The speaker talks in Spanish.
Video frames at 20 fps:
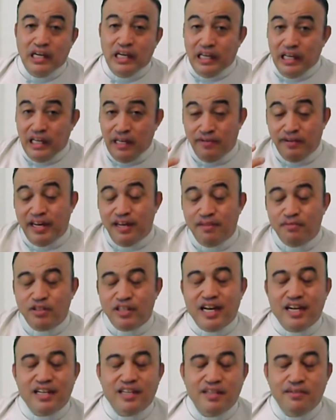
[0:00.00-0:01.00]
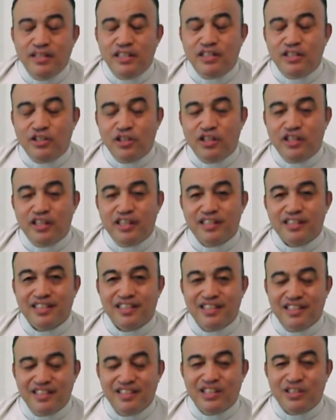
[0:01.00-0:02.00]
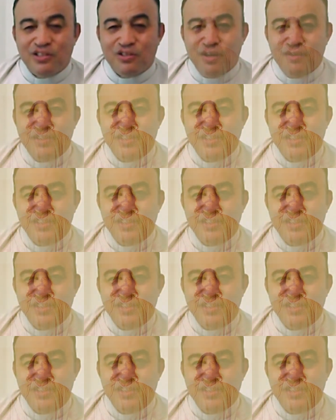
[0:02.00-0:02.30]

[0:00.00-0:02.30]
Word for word: y veremos grandes bendiciones de eso.